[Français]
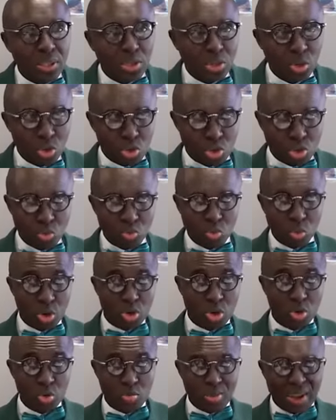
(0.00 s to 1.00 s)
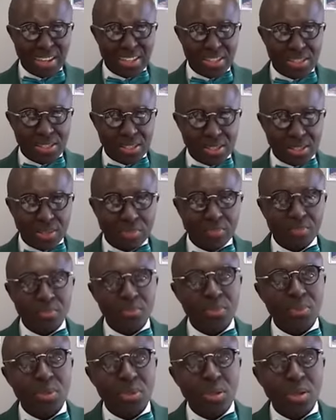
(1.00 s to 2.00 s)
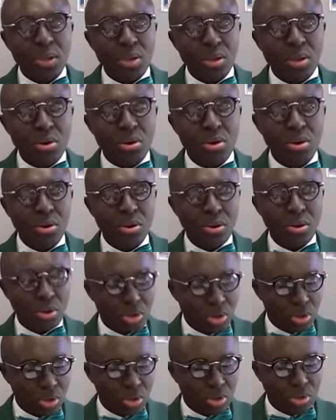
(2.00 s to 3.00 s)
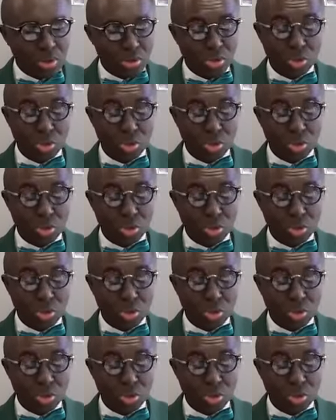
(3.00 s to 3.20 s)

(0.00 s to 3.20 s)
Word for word: de ce mois de mars en l'an